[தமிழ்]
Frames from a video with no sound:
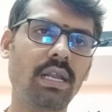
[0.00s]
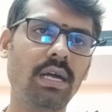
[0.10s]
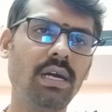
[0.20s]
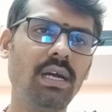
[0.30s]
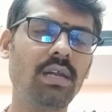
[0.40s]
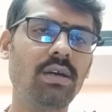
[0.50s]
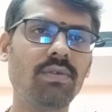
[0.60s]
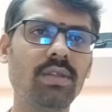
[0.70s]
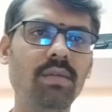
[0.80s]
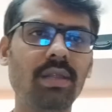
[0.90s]
கிரகங்களுக்கு
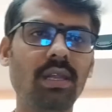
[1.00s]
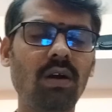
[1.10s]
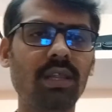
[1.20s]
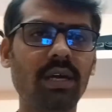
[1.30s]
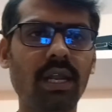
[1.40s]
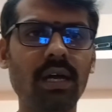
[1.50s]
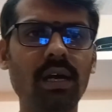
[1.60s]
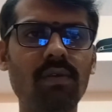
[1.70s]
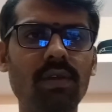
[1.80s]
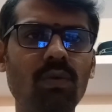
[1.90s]
வந்து பார்த்திங்கன்னா அந்த
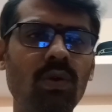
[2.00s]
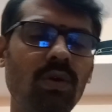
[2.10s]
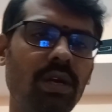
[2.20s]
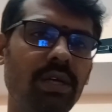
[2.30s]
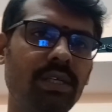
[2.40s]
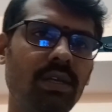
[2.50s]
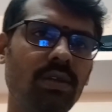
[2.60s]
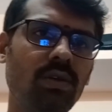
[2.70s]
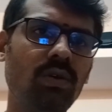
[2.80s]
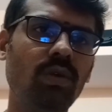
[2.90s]
கிரகங்கள் வந்து ஒரு ஒரு
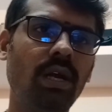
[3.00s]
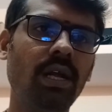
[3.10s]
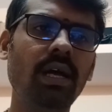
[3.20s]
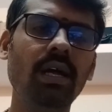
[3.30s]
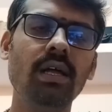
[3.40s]
நட்சத்திரத்துக்கும் உண்டான